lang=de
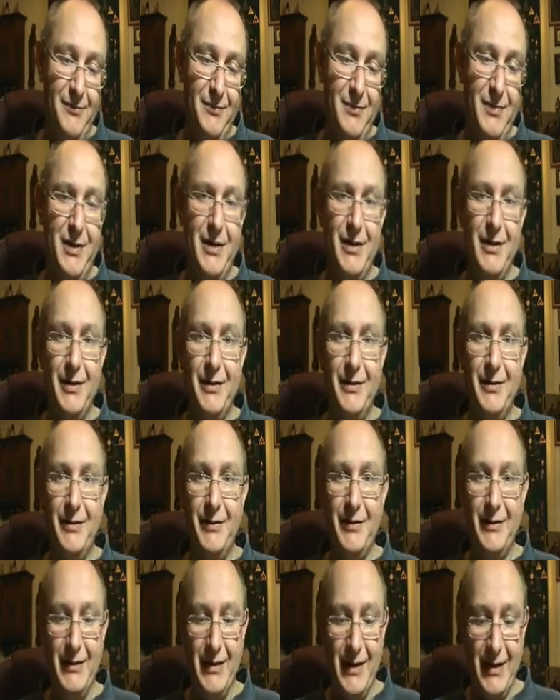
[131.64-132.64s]
mir
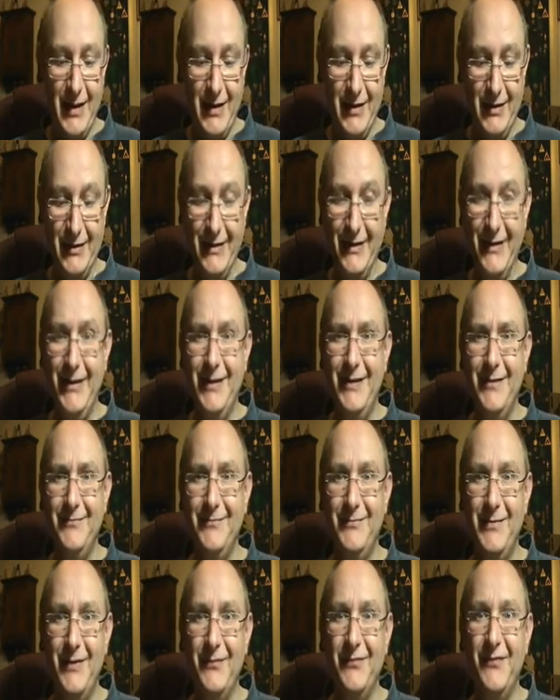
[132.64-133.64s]
in der Galerie
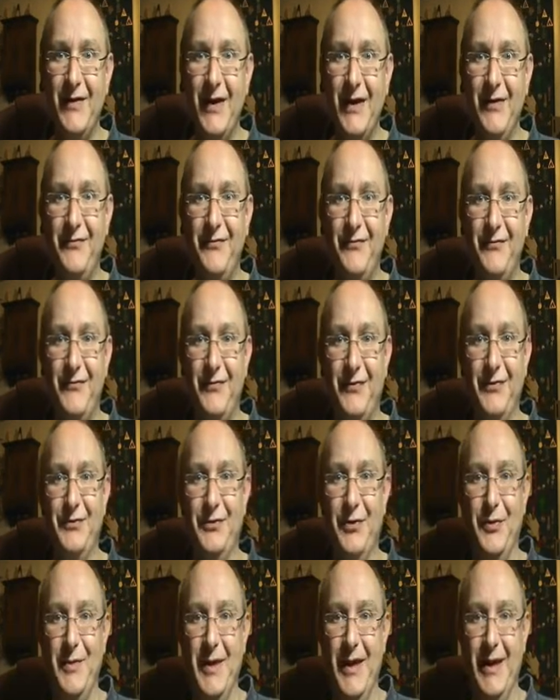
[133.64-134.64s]
die Pfeifen von
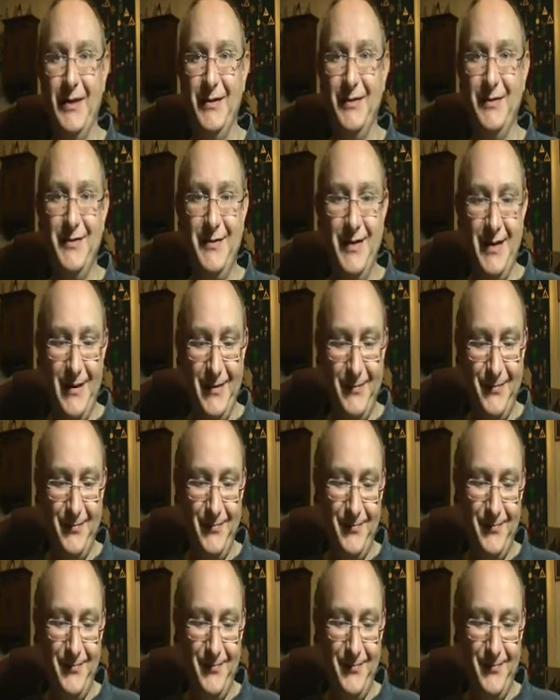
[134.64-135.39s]
Tommy angesehen